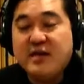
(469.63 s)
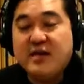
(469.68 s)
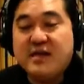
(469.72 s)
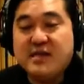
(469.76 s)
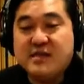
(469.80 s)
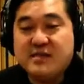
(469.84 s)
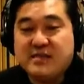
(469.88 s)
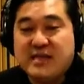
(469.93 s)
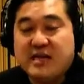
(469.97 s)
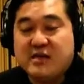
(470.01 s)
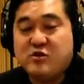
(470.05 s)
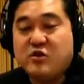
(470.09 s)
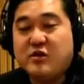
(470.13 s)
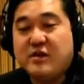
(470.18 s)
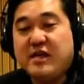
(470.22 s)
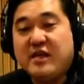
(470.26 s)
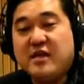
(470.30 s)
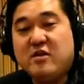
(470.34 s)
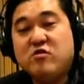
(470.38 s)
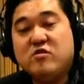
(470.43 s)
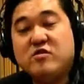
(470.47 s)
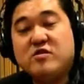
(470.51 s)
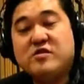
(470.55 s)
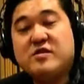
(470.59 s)
Estados
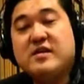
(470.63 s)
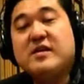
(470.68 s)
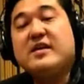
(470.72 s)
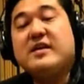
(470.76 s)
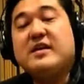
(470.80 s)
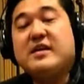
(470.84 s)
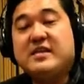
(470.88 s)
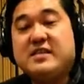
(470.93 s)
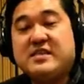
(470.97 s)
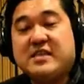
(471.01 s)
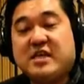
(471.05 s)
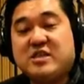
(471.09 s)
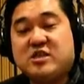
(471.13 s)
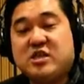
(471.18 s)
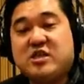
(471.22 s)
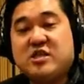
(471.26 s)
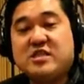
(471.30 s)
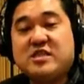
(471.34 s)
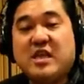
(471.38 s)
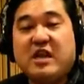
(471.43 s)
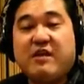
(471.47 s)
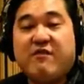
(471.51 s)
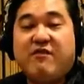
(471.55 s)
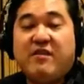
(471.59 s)
Unidos, se a gente
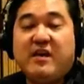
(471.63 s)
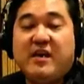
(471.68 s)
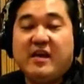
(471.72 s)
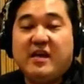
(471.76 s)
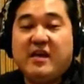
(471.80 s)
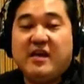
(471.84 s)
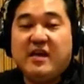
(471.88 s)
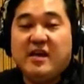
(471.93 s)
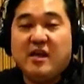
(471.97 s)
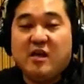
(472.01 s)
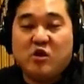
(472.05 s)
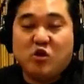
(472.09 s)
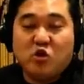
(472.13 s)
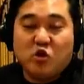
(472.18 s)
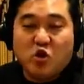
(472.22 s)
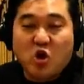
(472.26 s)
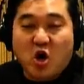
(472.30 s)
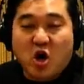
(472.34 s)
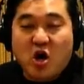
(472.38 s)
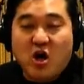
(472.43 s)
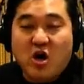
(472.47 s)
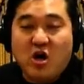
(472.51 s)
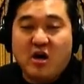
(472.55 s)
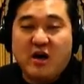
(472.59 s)
escrever
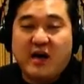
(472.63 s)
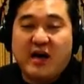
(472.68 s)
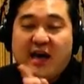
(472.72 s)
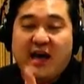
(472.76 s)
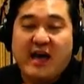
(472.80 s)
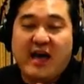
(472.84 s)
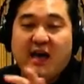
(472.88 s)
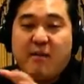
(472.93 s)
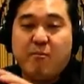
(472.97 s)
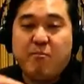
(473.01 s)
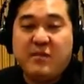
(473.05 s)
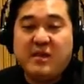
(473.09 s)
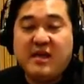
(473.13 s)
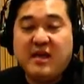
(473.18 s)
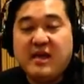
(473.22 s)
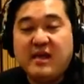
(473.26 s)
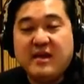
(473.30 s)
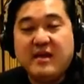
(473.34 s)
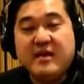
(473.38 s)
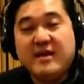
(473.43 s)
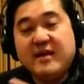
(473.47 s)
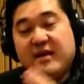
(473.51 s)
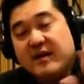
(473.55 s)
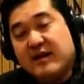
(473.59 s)
Dó, Ré, Mi,
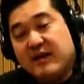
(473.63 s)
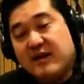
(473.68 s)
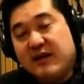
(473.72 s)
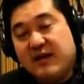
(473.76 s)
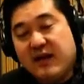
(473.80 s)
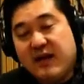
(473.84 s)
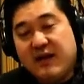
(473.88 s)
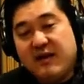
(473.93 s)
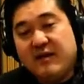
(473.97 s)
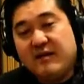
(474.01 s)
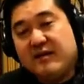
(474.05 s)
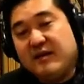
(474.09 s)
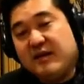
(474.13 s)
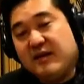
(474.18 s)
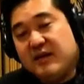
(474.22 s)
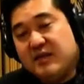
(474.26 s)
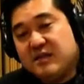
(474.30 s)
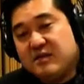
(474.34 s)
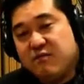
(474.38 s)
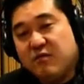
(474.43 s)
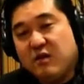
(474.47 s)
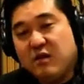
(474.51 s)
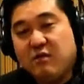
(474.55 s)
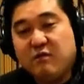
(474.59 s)
né, eles
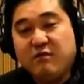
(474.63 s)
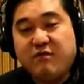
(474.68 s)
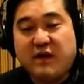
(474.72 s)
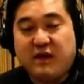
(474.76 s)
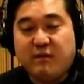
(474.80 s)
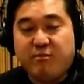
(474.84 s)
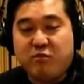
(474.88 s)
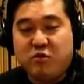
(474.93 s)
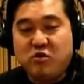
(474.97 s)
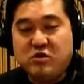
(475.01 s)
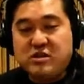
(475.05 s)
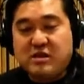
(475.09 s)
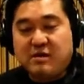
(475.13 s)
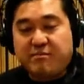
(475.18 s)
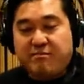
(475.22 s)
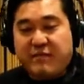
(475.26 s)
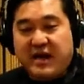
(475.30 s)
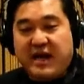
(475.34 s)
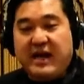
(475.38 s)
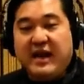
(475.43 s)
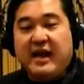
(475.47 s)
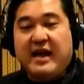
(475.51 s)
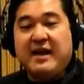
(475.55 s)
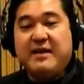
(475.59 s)
vão falar, poxa,
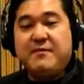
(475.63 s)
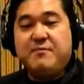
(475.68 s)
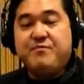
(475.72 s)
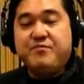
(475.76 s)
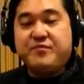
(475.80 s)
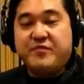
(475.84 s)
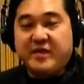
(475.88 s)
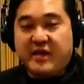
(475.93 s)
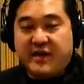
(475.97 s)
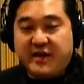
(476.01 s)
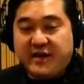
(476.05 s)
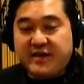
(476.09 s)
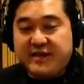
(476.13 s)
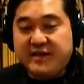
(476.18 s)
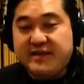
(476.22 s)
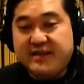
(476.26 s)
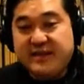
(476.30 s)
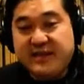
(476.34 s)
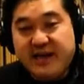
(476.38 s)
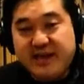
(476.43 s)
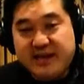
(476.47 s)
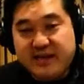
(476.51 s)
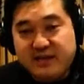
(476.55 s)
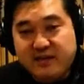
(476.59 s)
pera lá, né?
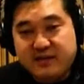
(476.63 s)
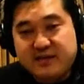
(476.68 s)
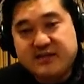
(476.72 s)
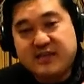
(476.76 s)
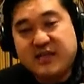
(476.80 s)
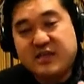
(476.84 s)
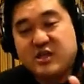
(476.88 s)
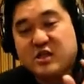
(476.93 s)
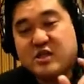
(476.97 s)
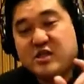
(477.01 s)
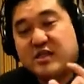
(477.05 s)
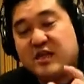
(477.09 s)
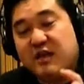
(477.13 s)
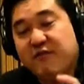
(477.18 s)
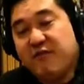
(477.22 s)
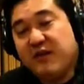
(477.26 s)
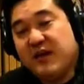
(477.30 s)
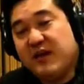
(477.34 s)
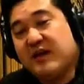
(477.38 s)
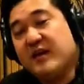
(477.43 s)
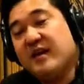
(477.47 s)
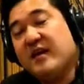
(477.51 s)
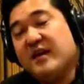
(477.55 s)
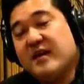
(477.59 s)
Daí se a gente
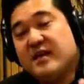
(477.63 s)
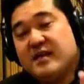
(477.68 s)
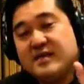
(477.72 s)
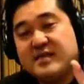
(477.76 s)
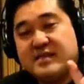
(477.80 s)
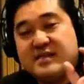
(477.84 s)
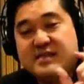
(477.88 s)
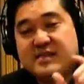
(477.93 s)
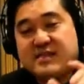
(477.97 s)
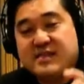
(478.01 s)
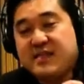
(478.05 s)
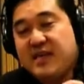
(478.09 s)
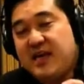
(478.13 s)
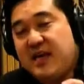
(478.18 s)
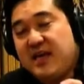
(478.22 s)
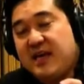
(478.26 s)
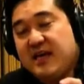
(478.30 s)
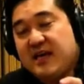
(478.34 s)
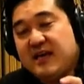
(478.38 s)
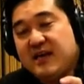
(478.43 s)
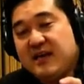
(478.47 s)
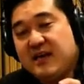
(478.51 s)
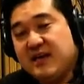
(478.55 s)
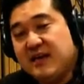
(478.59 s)
escrever
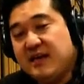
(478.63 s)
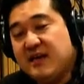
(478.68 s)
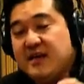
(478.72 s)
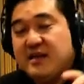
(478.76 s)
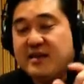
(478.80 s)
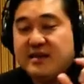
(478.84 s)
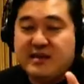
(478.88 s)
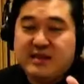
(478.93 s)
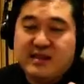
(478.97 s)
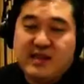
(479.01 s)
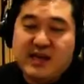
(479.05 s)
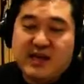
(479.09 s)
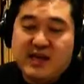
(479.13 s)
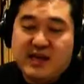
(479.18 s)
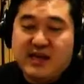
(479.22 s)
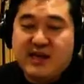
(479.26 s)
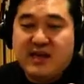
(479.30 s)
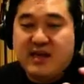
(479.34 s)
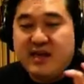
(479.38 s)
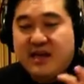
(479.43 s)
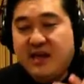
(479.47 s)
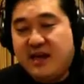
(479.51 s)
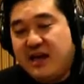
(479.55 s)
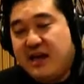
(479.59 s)
C, D,
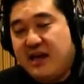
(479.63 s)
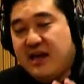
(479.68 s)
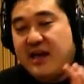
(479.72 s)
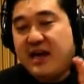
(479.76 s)
E,